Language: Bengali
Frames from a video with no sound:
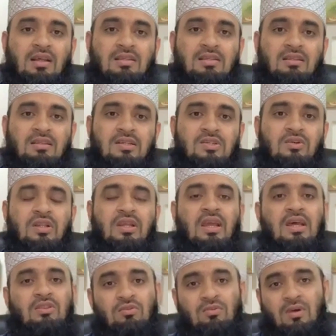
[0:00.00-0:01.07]
কাছে দৃশ্যটি
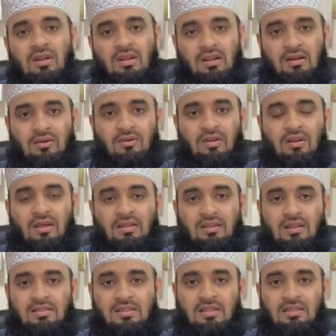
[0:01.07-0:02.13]
এত ভাল লাগলো আল্লাহ
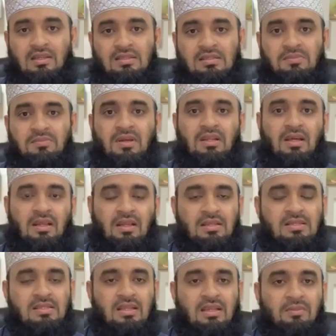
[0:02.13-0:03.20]
তালা সৈয়দনা জিব্রাইল
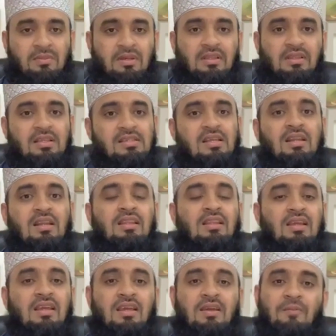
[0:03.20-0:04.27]
আলহিসাল্লামকে দিয়ে জান্নাত
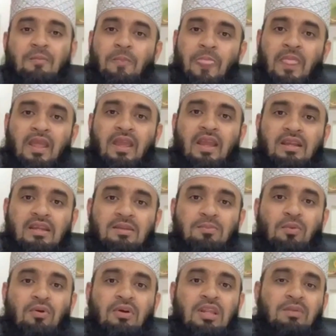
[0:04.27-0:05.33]
থেকে একটি
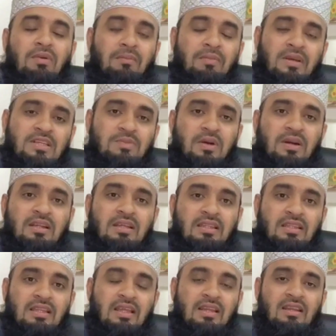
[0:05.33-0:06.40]
বকরি বা মেষ পাঠিয়ে
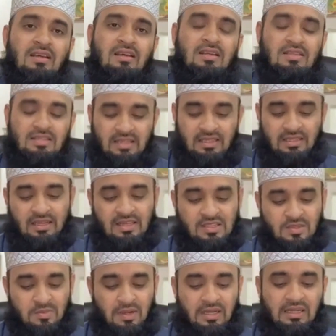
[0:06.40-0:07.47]
দিলেন সৈয়দান
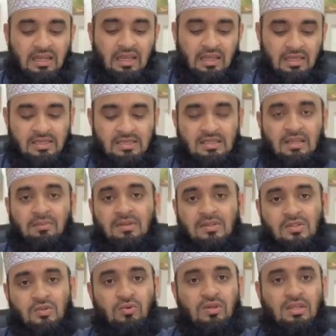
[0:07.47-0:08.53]
ইসমাইল আলহি ইসলামকে
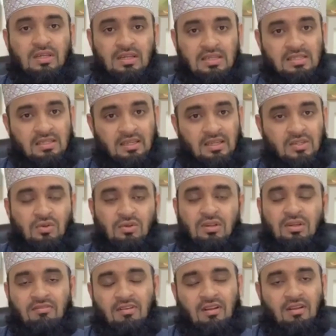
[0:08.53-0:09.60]
ছুরির নিচ থেকে
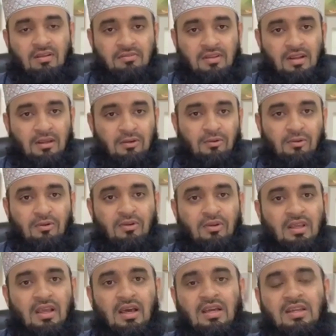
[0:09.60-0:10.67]
সরিয়ে ফেলা ফেলা হলো
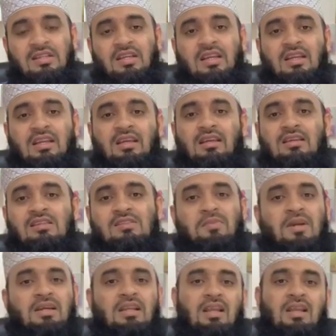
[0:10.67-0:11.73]
আর সেখানে
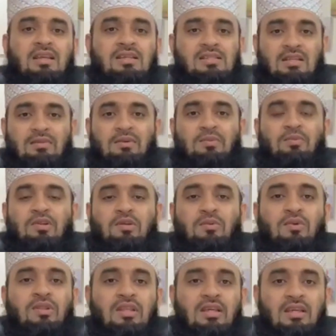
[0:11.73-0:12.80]
ইসমাইল আলহি ইসলামের
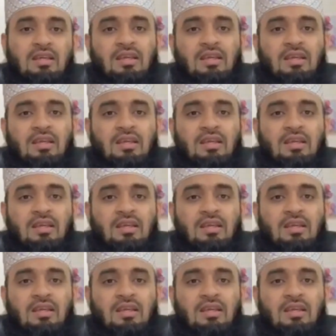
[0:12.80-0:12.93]
পরিবর্তে